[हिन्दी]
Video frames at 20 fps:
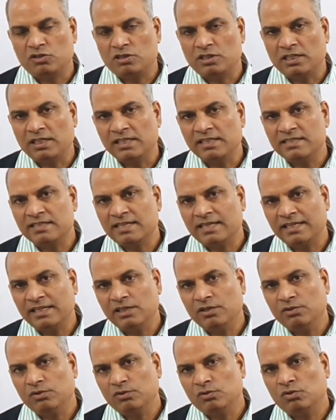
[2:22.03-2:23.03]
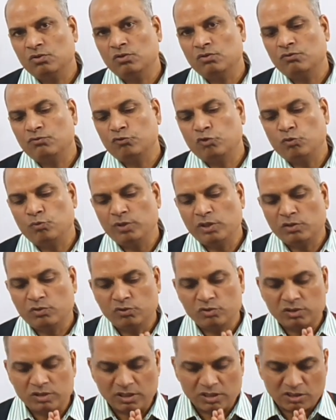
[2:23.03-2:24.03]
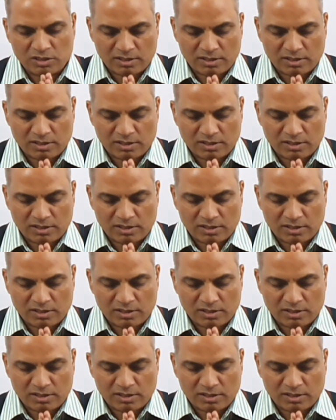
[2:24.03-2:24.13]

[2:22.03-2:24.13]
चली जाए तो वो भी कुछ